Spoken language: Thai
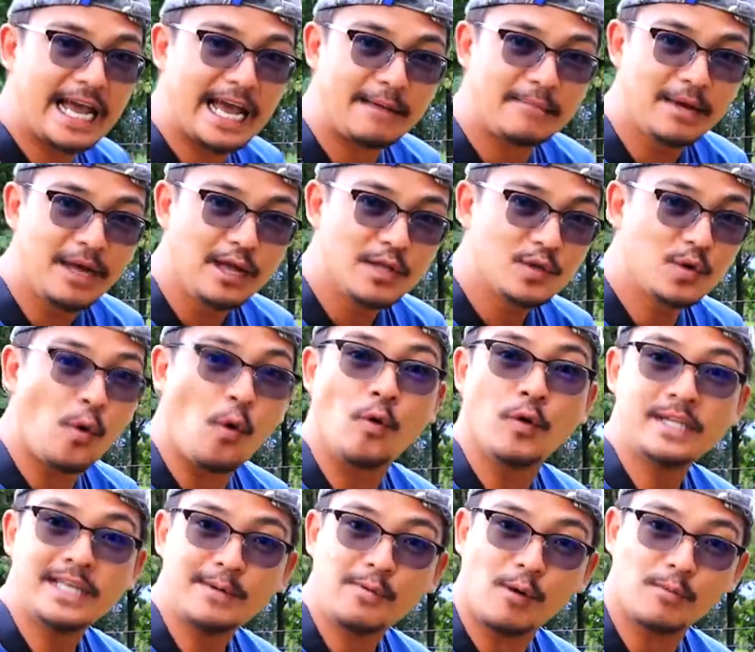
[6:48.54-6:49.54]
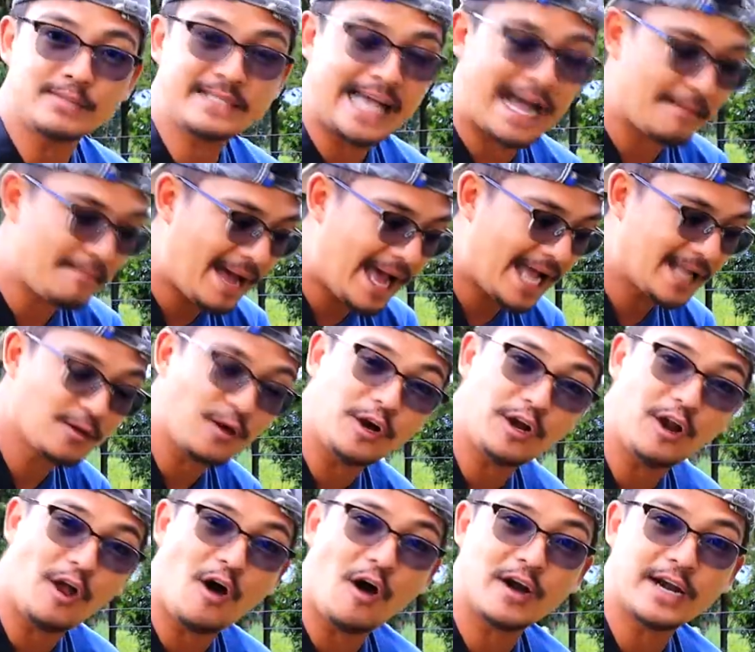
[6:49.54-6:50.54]
นะครับถุงที่ผมสั่งมาท
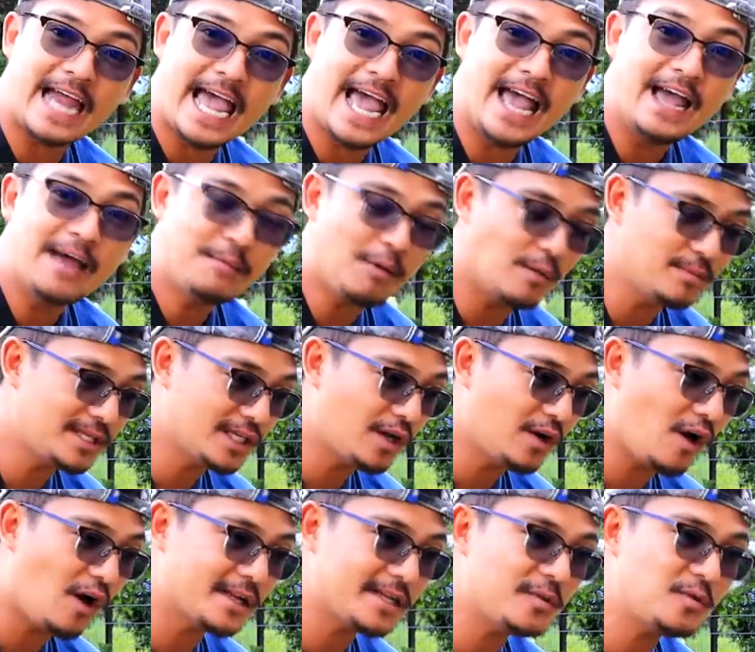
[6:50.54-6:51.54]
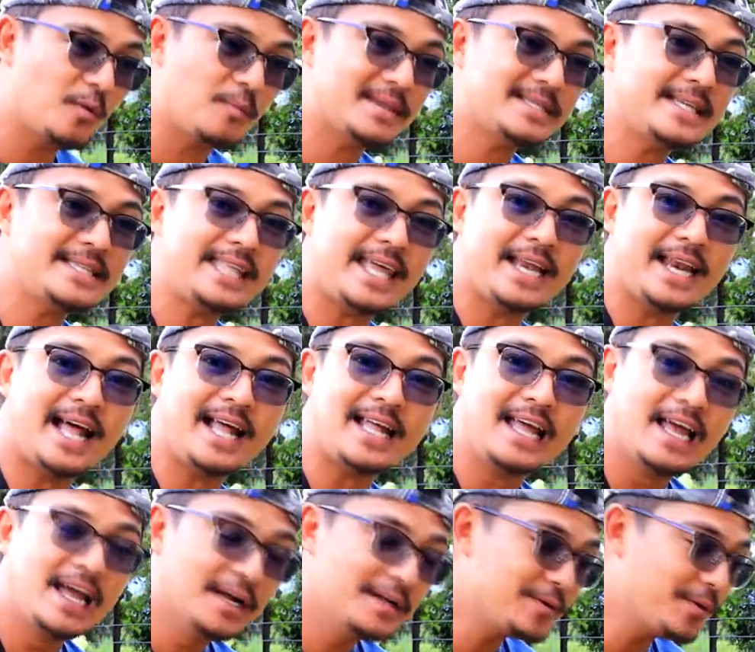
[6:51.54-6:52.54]
ดลองนะผมจะทดลองทั้งถุงพลาสติกและ
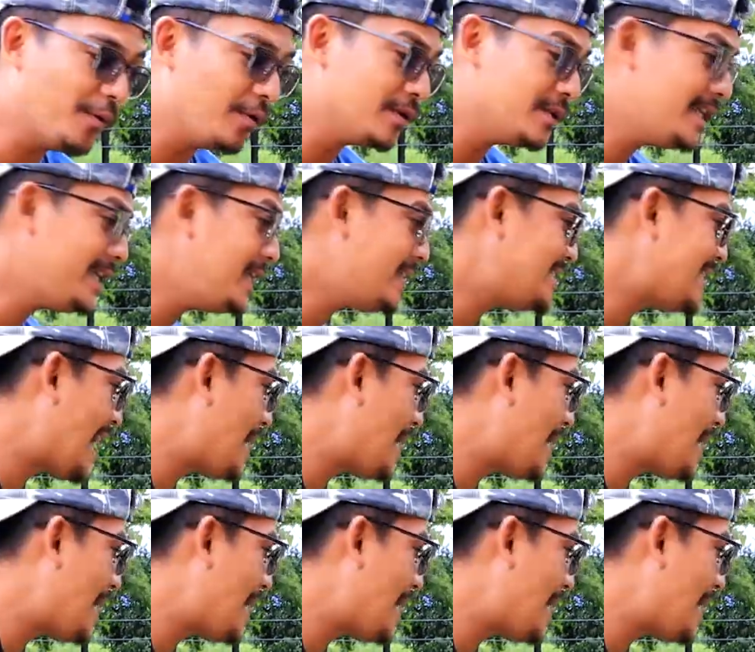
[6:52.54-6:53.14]
ถุงที่